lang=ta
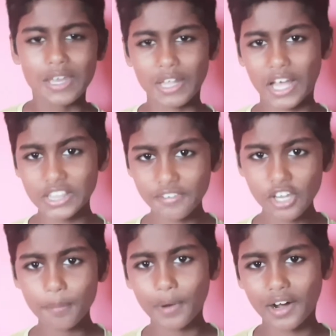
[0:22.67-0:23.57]
நீங்கள் அந்த
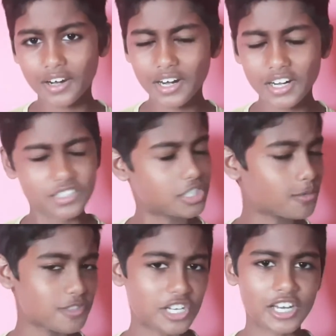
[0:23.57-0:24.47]
வீடியோ பார்க்கணும்னா
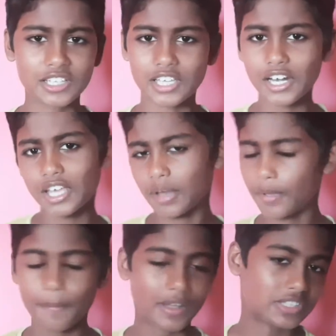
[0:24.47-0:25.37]
டிஸ்கிரிப்ஷன் லிங்க் தரேன் நீங்கள்
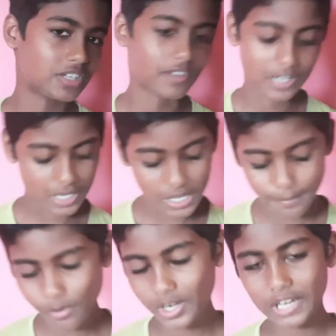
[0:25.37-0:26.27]
போய் பார்த்துட்டு வாங்க
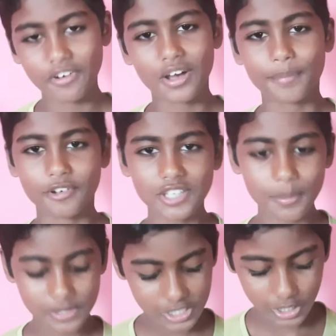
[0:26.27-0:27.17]
இப்போ ஓகேவா இப்போ வந்து
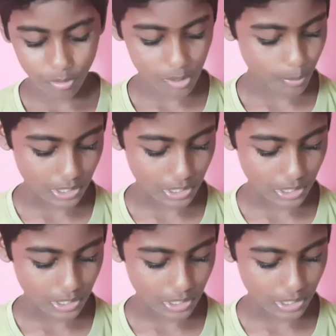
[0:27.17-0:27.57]
நம்ம ஜிகேக்குள்ளே